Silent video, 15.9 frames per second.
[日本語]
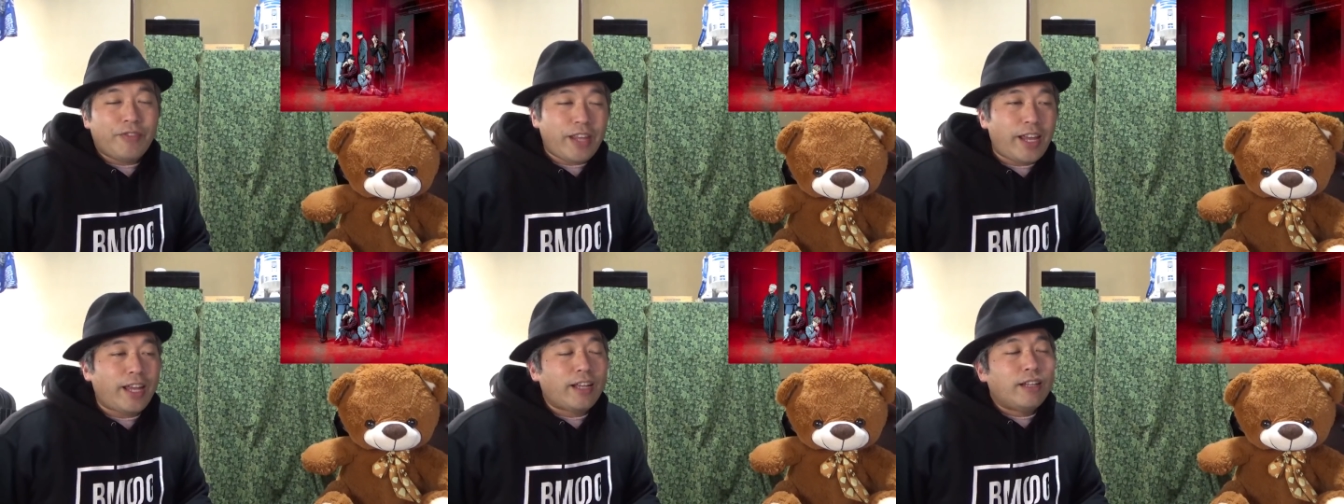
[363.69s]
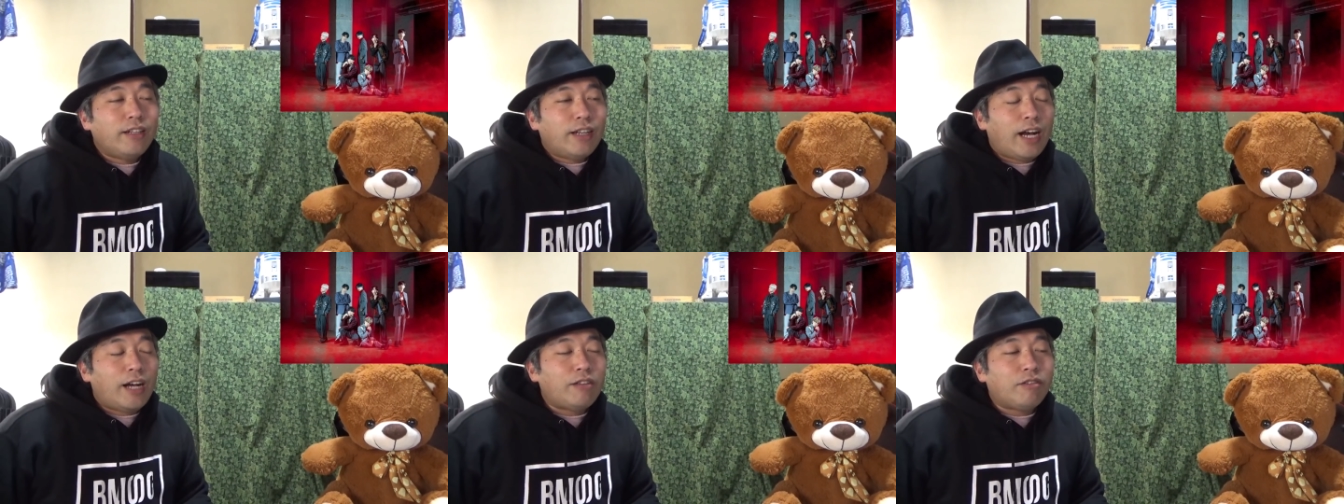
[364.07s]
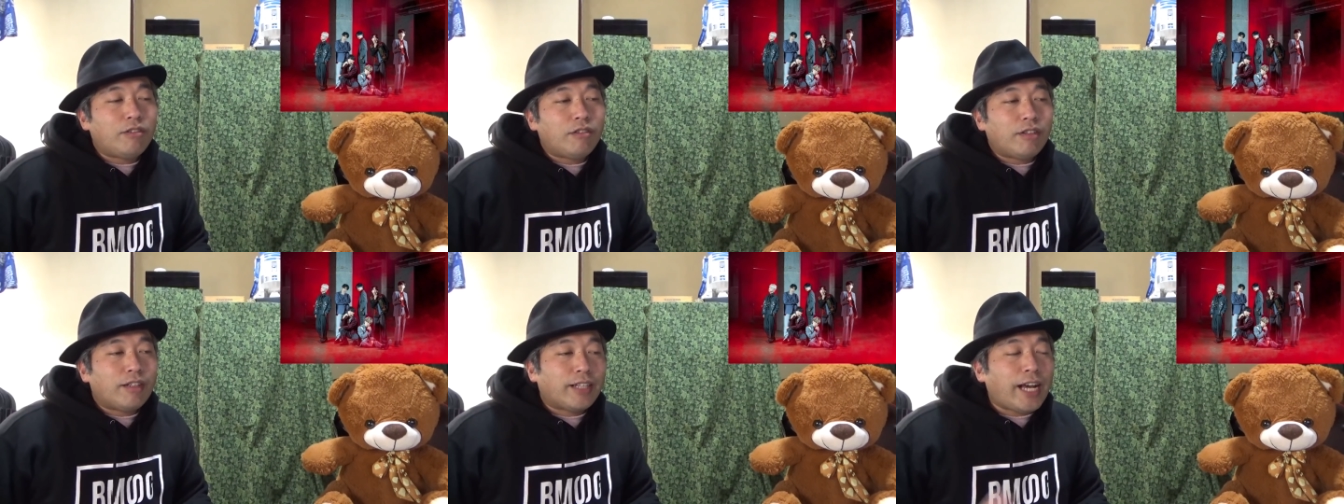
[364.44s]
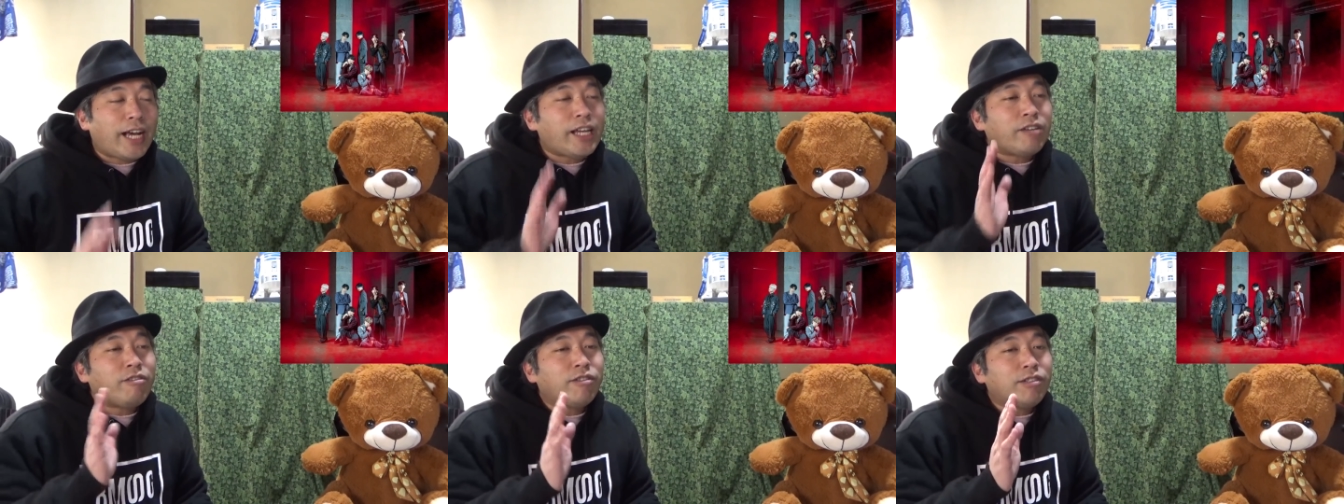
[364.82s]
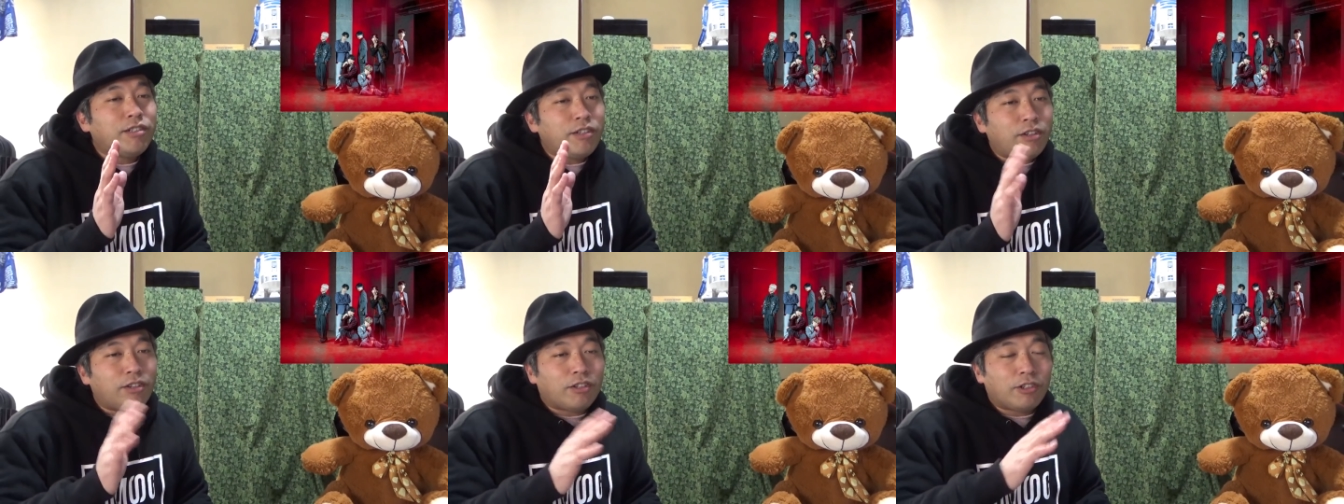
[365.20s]
で、あの、外国
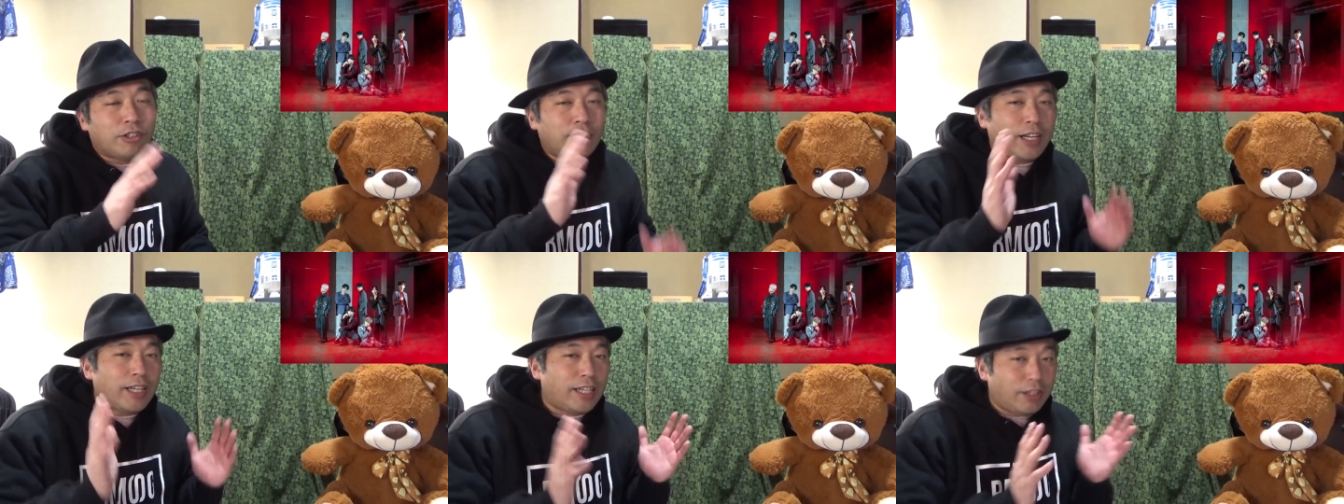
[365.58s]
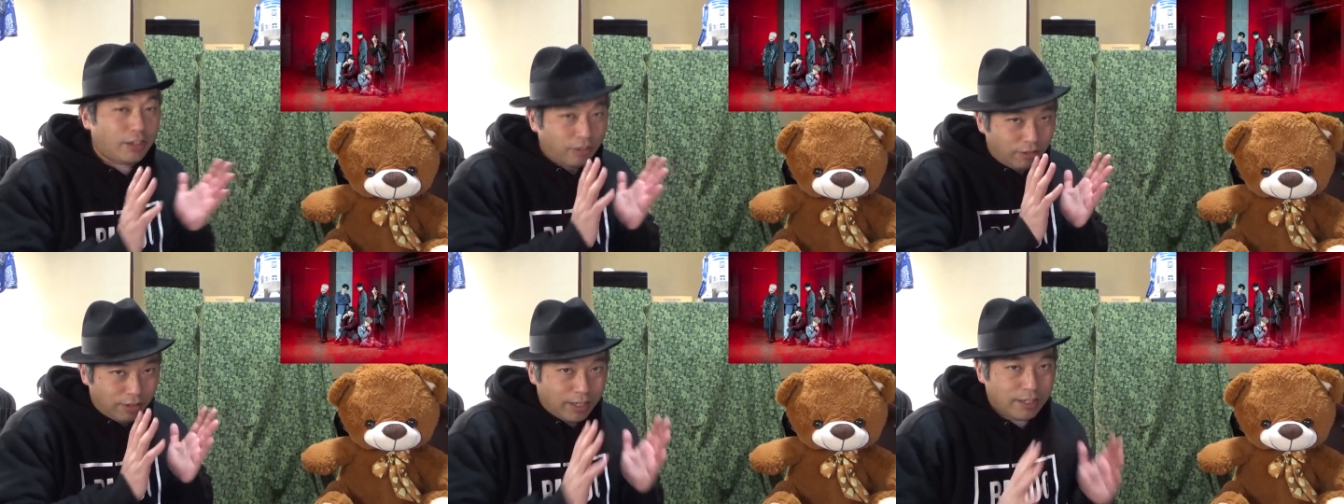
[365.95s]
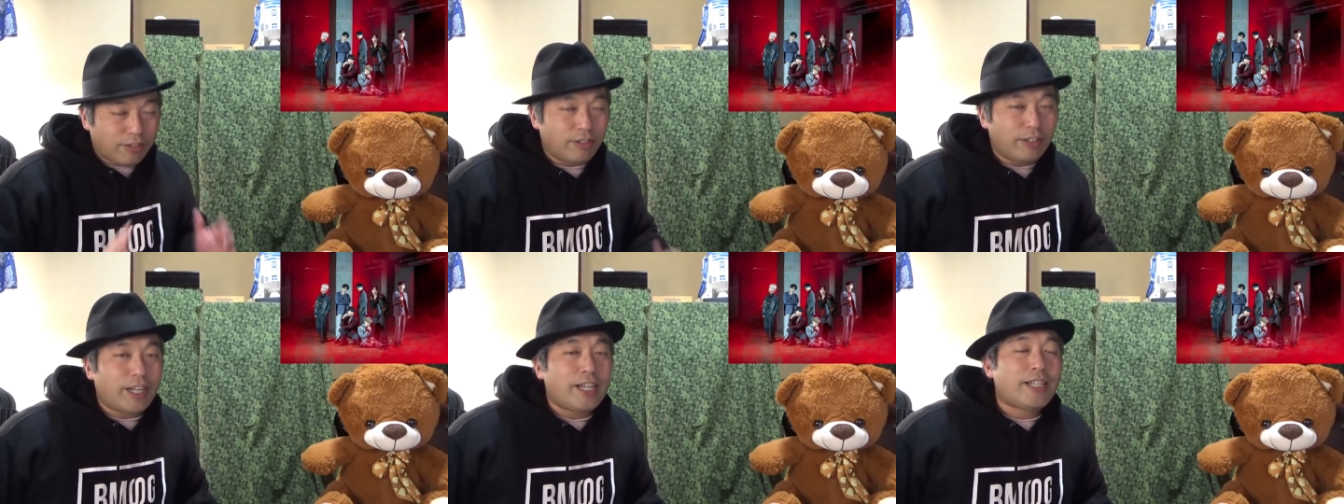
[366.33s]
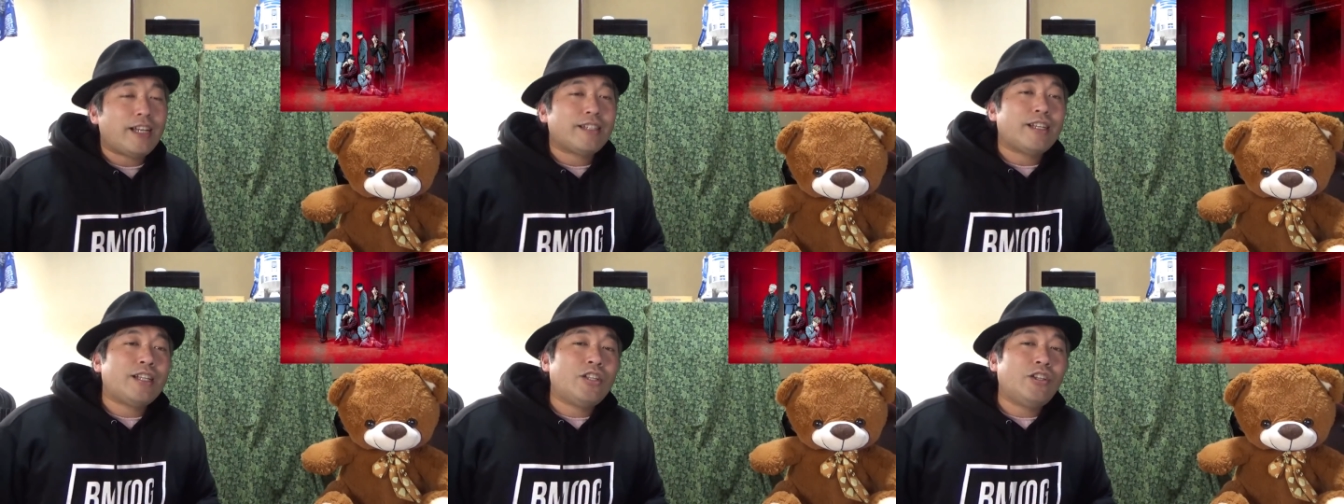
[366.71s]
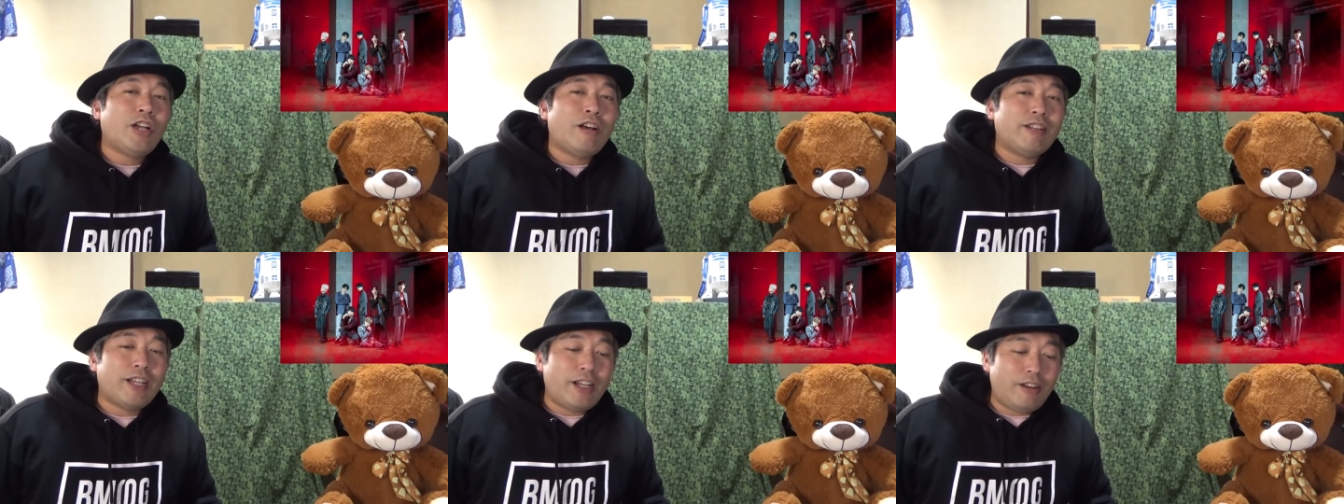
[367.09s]
の特派員というか、そのライターさんと
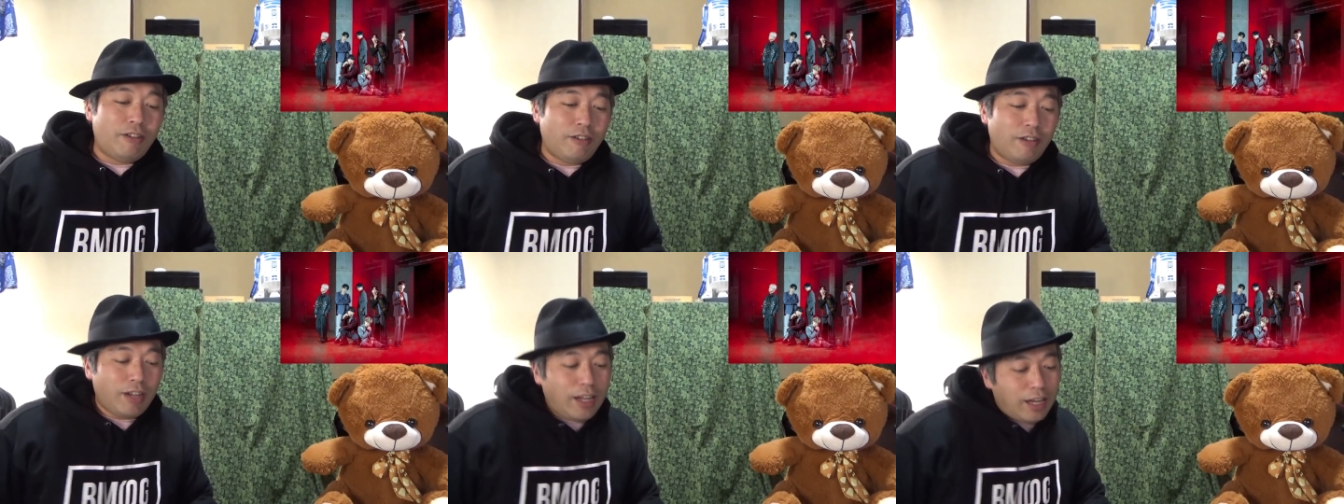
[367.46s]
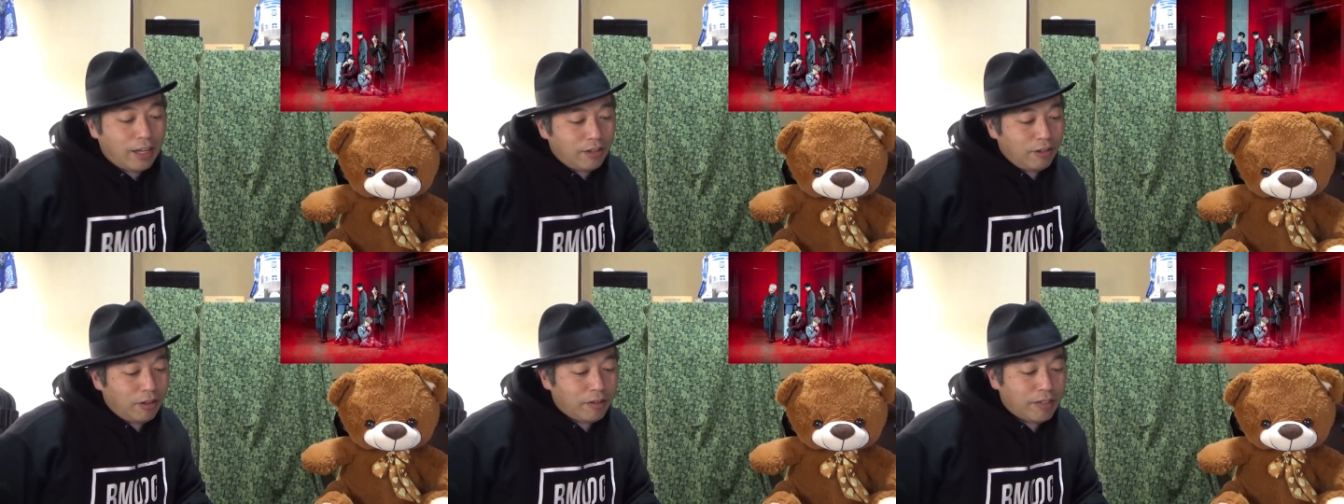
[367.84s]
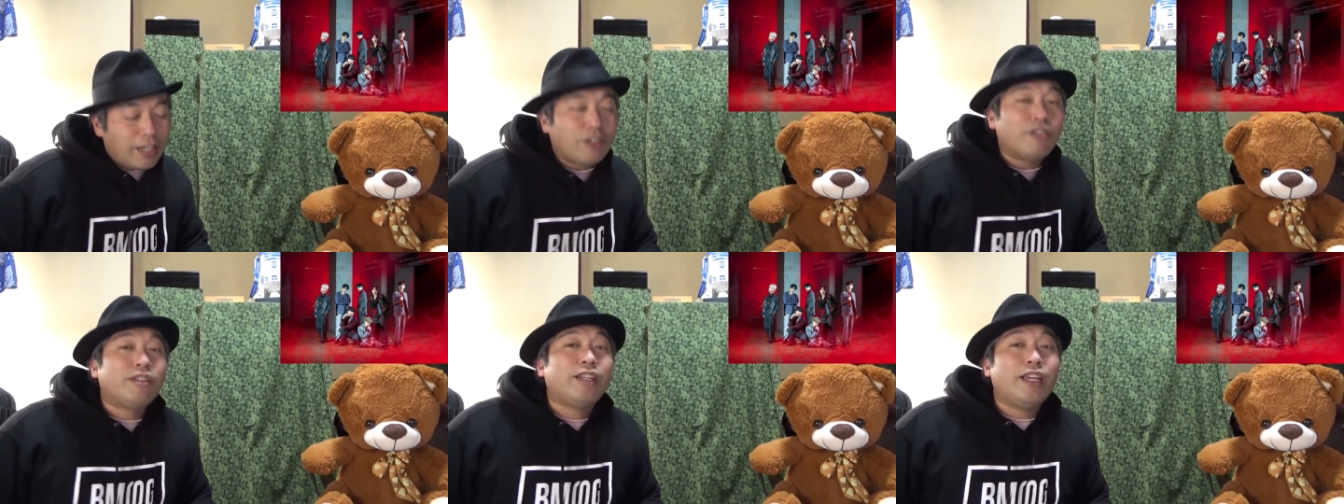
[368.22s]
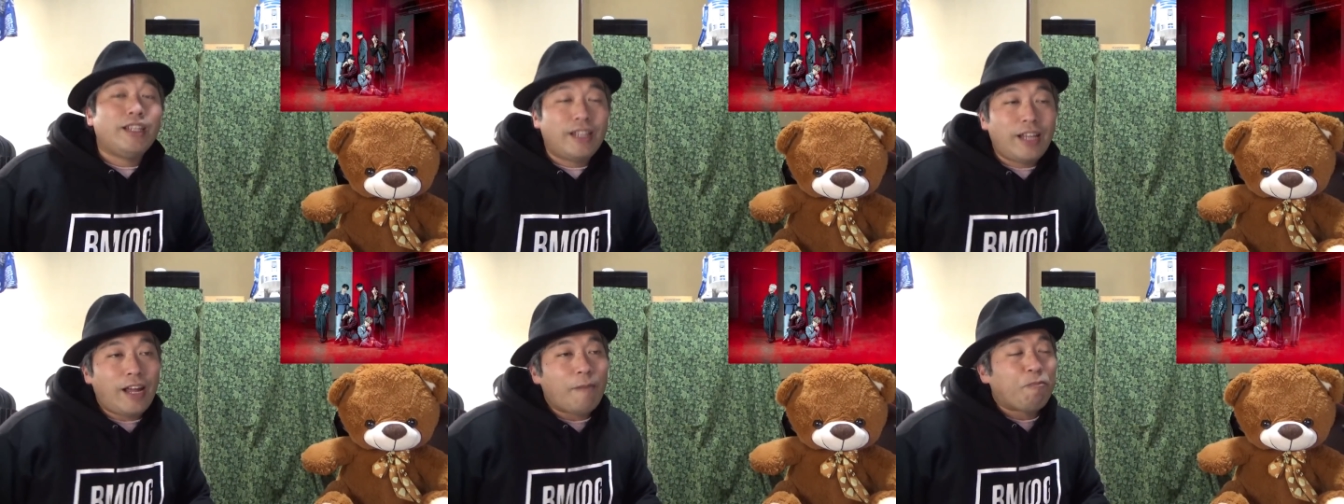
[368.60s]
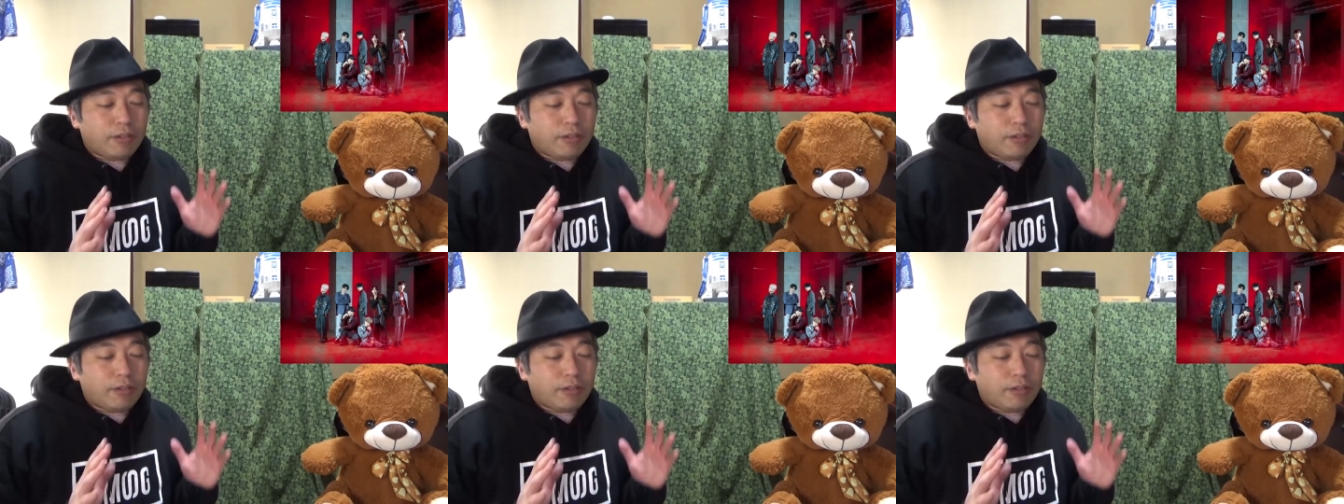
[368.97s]
かは大量に、あの、雇っていて、